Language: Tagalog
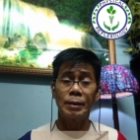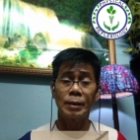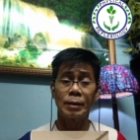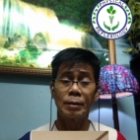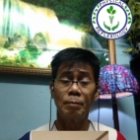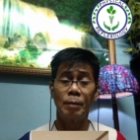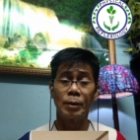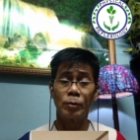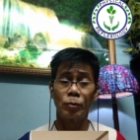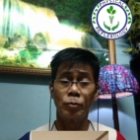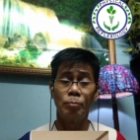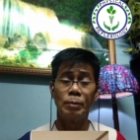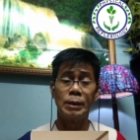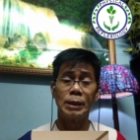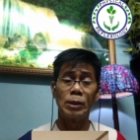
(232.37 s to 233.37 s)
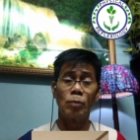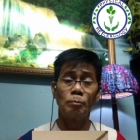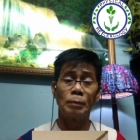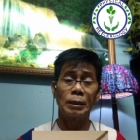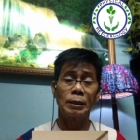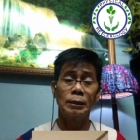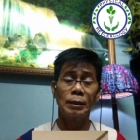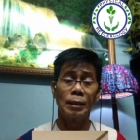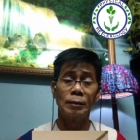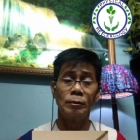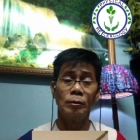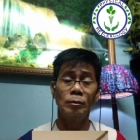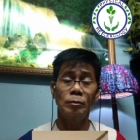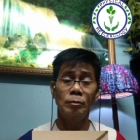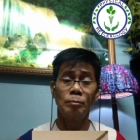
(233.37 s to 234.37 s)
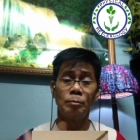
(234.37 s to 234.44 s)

sa semento sinisingo pa rin yan no?